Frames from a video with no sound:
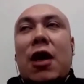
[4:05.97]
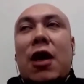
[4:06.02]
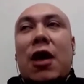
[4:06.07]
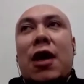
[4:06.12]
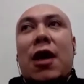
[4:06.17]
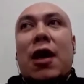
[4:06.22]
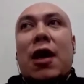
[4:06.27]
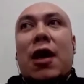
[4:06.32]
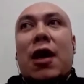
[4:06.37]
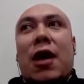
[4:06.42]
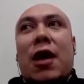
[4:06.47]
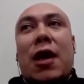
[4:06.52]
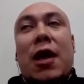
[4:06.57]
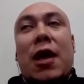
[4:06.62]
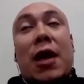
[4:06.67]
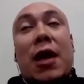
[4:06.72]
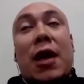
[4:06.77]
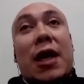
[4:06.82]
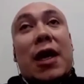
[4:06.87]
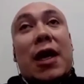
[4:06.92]
eh,
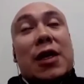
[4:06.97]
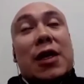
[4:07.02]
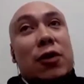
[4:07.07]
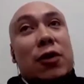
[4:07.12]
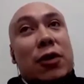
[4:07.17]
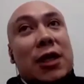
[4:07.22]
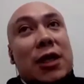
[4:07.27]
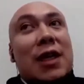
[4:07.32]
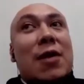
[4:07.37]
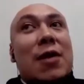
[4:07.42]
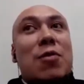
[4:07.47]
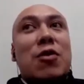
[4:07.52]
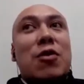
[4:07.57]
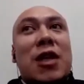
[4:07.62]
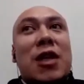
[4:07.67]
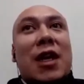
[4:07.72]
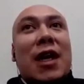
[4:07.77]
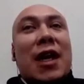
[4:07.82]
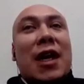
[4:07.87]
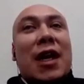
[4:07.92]
y, escuchas la
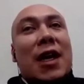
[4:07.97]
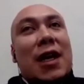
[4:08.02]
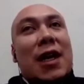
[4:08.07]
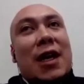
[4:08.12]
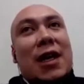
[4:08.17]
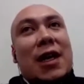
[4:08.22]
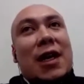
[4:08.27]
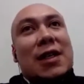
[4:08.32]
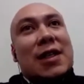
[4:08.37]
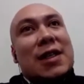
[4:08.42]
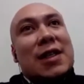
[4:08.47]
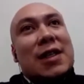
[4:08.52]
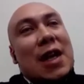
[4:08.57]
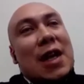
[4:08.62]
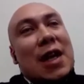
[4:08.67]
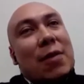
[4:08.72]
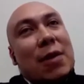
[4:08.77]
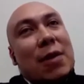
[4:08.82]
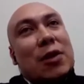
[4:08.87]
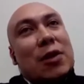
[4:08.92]
música y es
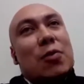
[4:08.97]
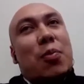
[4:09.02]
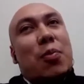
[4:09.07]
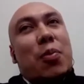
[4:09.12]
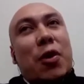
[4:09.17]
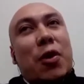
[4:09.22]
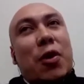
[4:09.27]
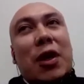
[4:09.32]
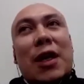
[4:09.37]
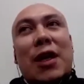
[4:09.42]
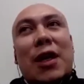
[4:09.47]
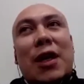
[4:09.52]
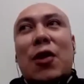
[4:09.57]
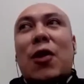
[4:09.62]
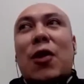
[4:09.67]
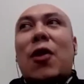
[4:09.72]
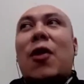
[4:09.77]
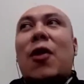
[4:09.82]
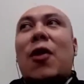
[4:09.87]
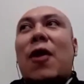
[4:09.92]
tal vez un
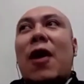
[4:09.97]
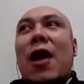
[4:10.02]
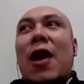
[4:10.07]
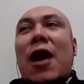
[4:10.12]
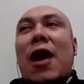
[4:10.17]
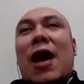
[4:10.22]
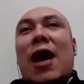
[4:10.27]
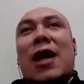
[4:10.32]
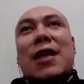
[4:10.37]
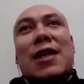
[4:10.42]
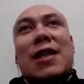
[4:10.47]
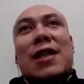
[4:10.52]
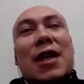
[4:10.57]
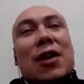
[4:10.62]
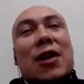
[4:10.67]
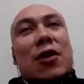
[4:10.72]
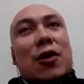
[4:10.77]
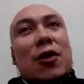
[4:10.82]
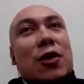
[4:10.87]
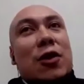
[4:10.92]
poquito
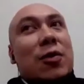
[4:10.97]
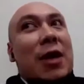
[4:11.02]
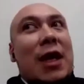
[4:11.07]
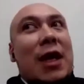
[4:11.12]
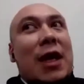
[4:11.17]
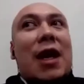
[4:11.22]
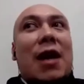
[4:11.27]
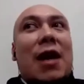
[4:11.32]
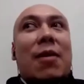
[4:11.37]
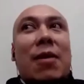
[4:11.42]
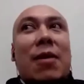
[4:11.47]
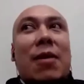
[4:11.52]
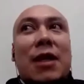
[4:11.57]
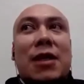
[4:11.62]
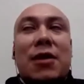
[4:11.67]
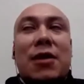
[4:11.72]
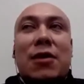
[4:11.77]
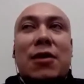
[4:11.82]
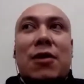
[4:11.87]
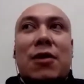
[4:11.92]
hasta tonos
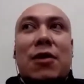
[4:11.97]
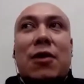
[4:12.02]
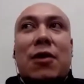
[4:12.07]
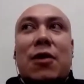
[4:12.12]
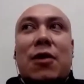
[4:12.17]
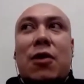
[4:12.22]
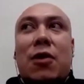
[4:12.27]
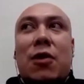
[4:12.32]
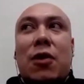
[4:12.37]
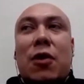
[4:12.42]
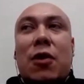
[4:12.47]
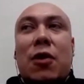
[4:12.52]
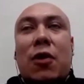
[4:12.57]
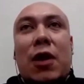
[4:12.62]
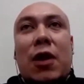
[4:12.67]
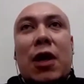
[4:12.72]
bailables o,